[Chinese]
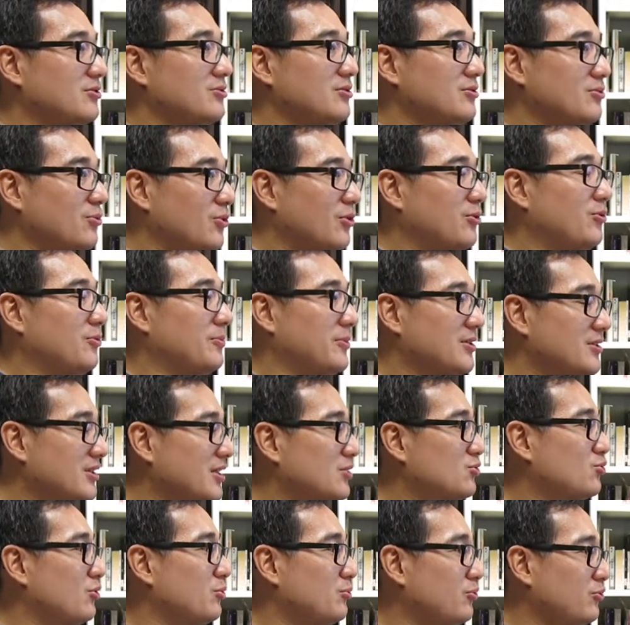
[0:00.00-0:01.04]
嗯、我我们在
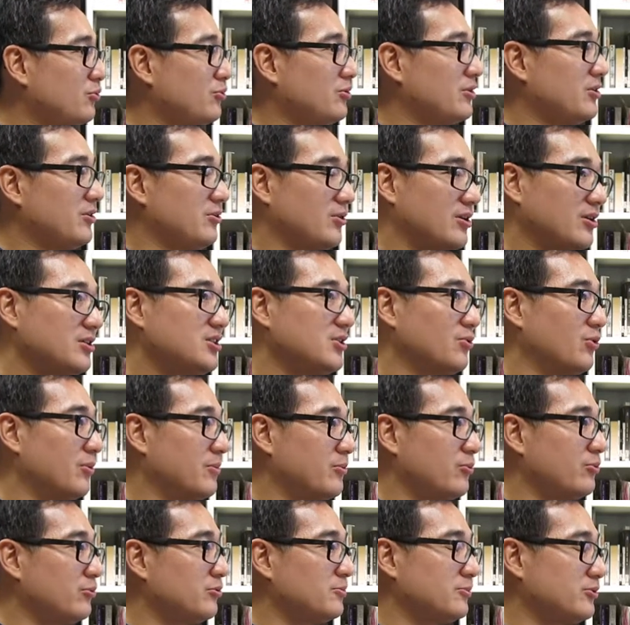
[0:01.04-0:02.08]
做目录，而且我
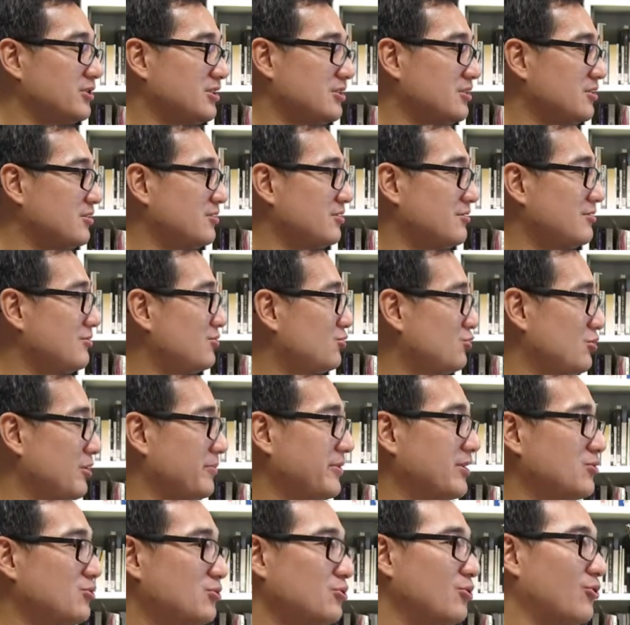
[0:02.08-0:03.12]
们目录不是随
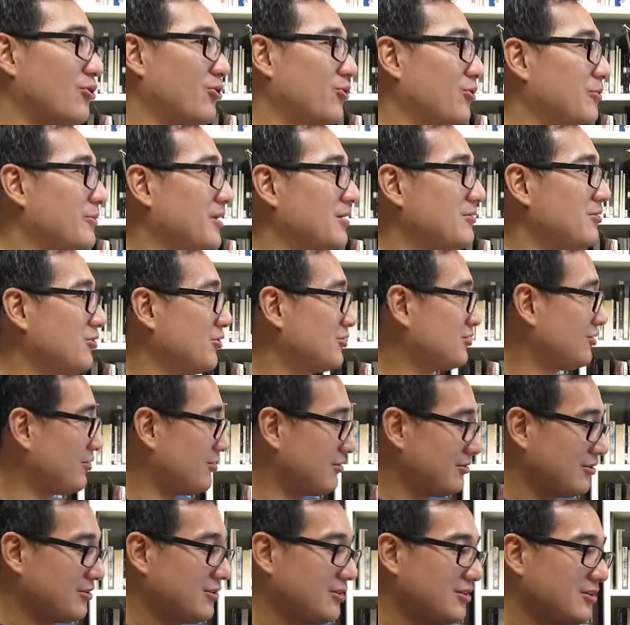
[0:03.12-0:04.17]
便做，我们有时
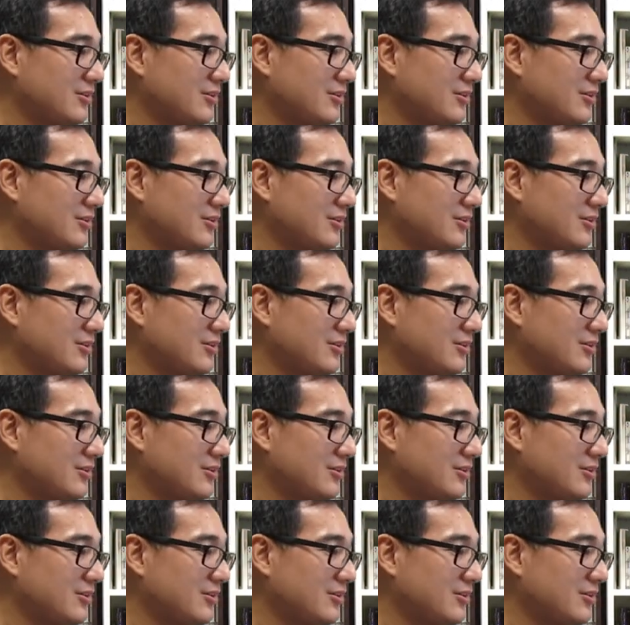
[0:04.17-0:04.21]
候